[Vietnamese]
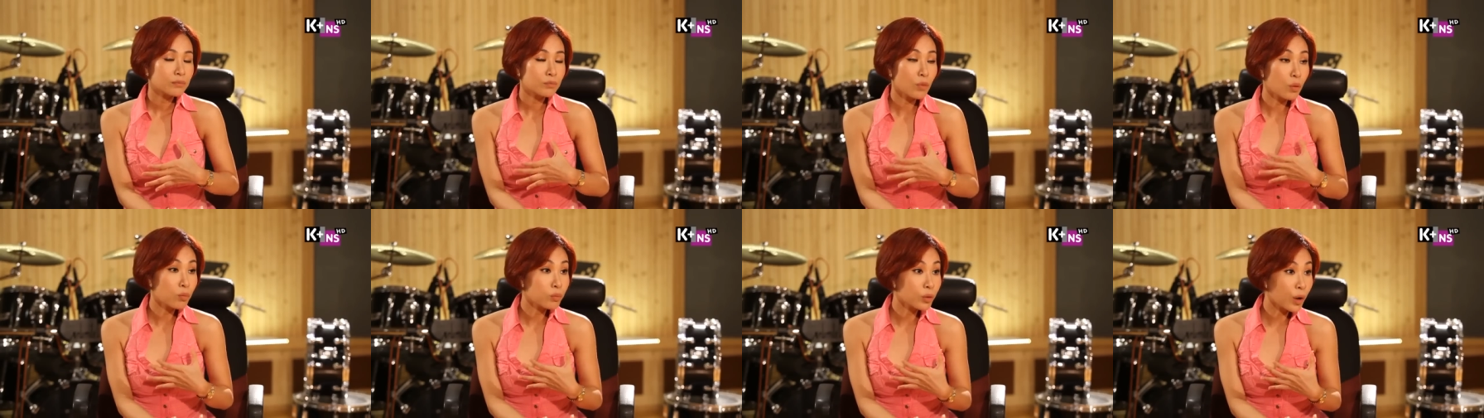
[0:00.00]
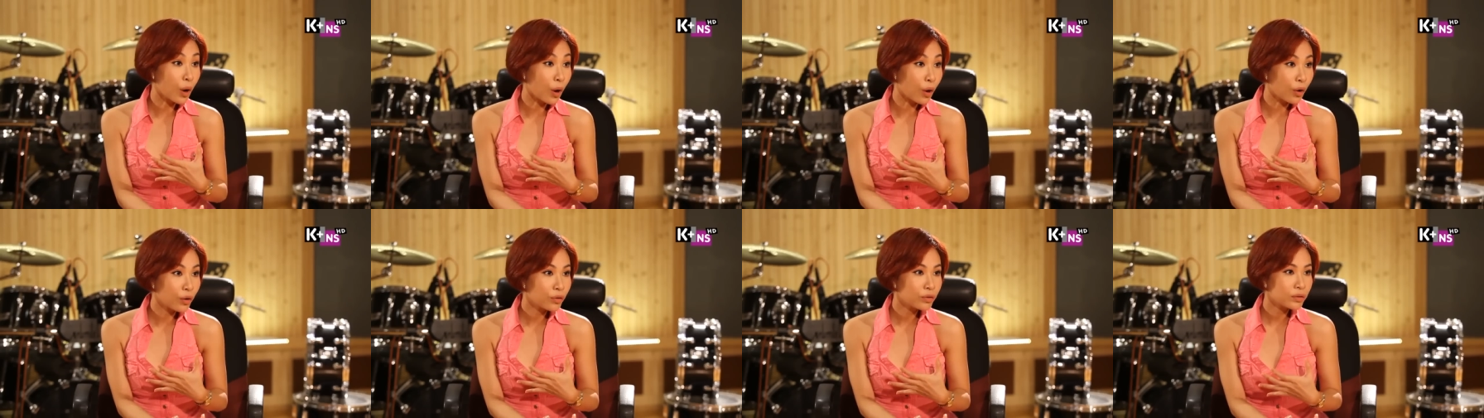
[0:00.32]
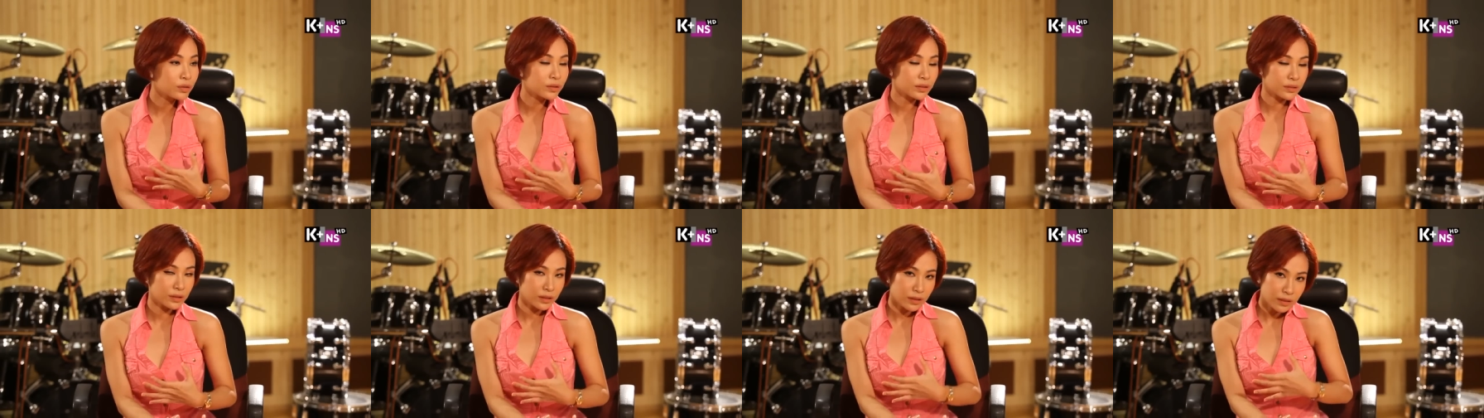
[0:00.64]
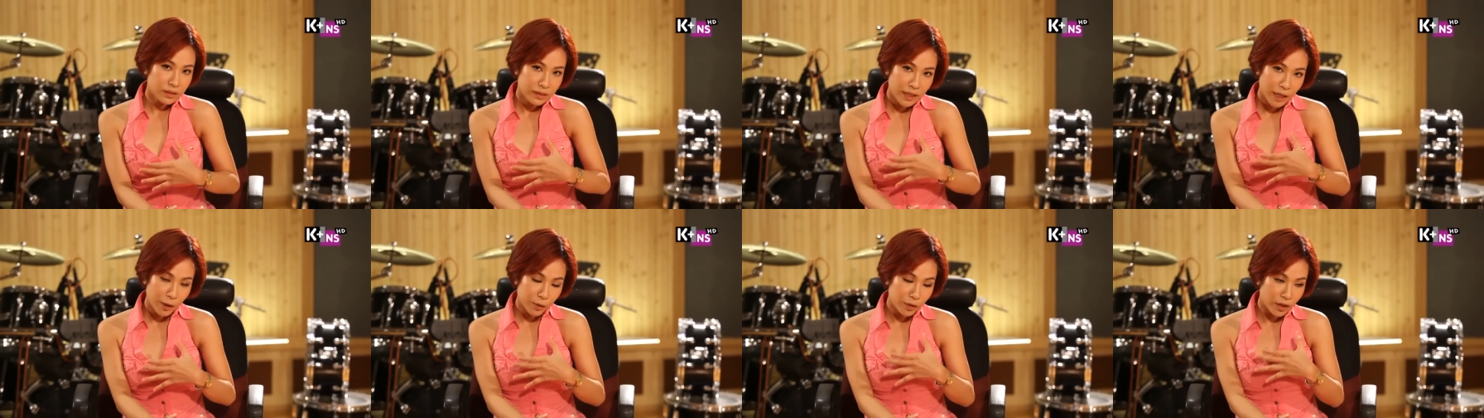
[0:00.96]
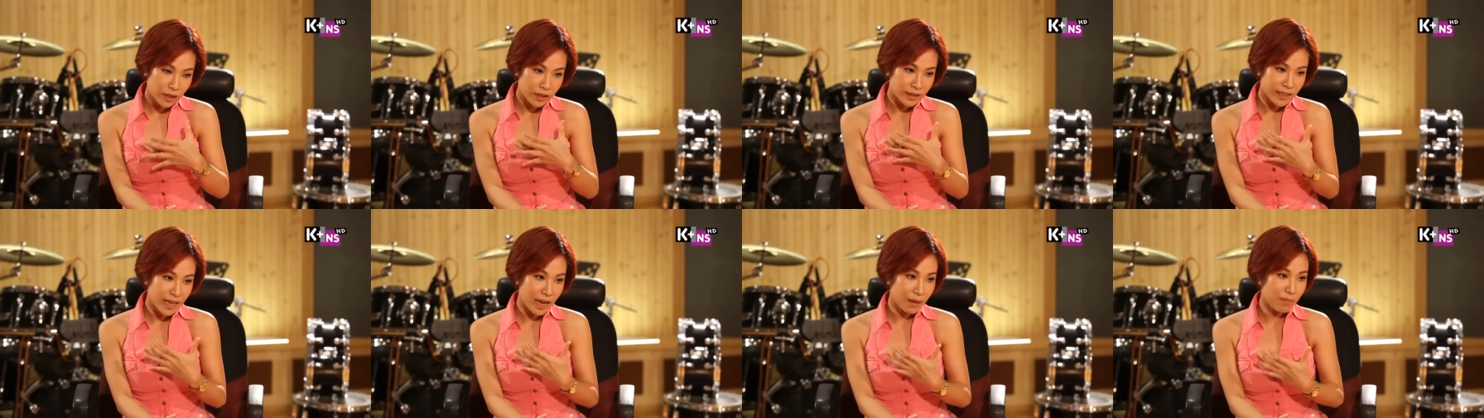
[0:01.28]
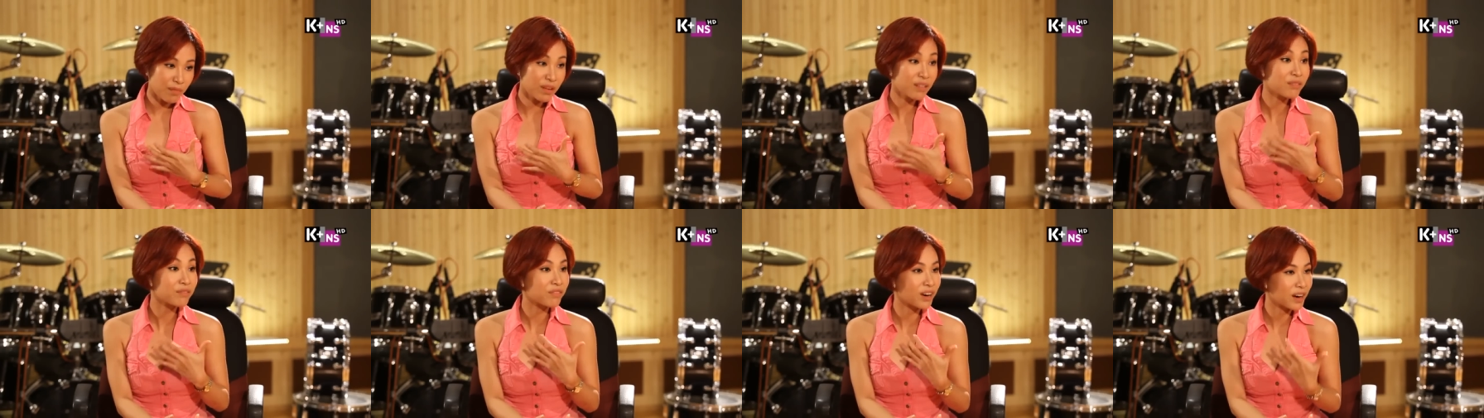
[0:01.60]
bùng nổ nhưng theo thời
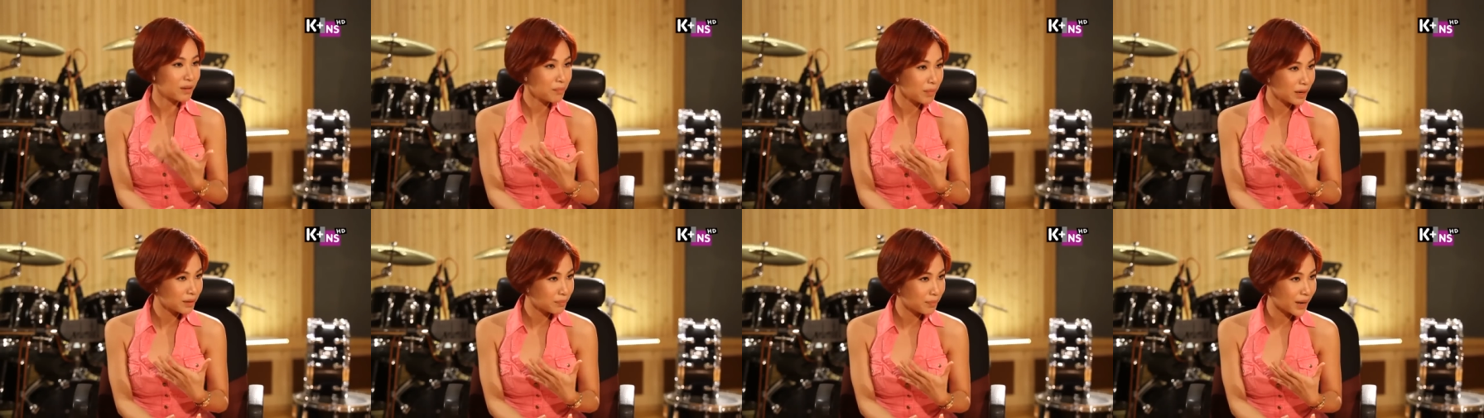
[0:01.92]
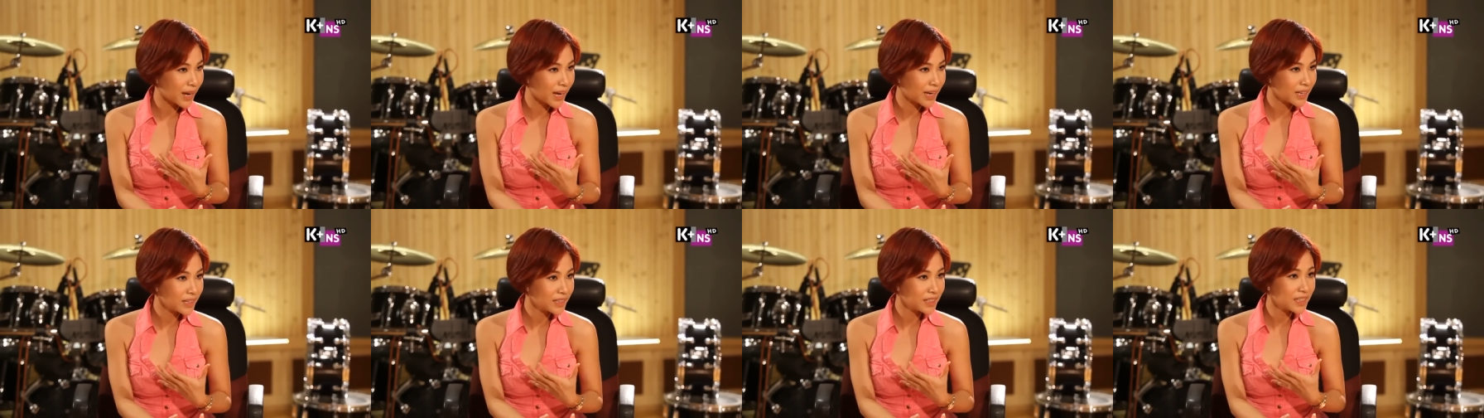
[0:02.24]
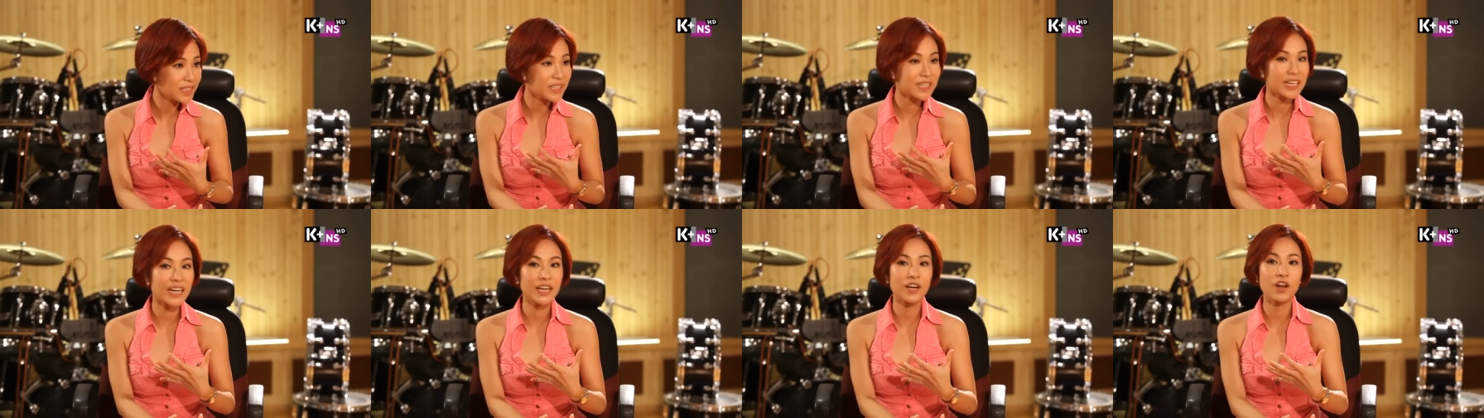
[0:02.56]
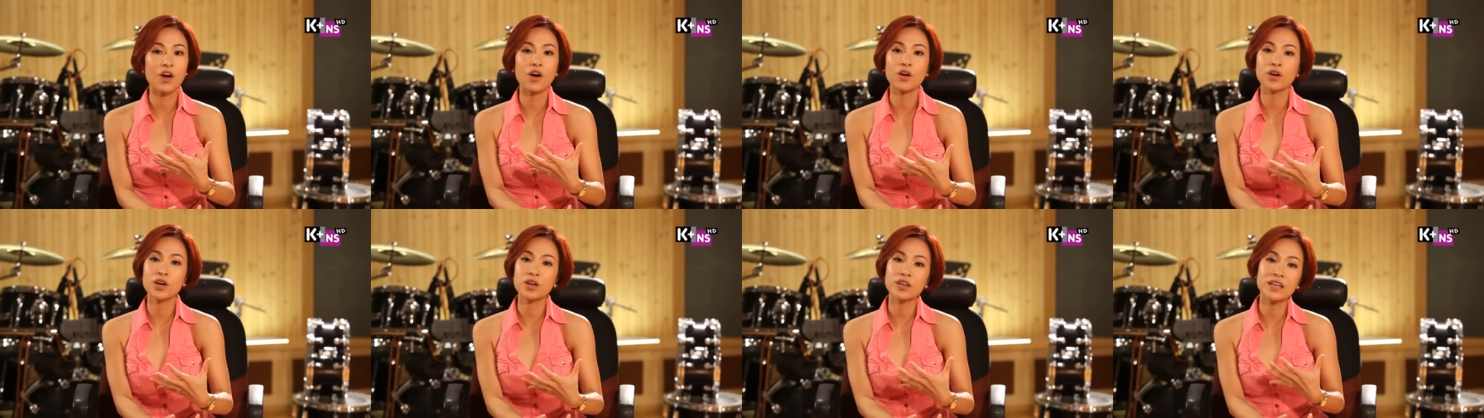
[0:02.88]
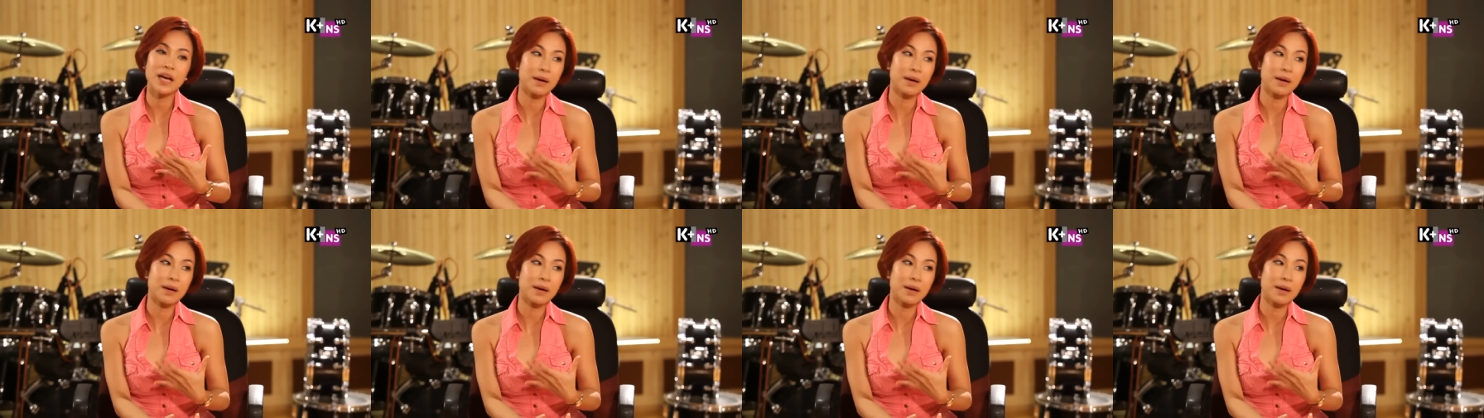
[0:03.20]
gian mình vẫn mạnh mẽ nhưng cái đó nó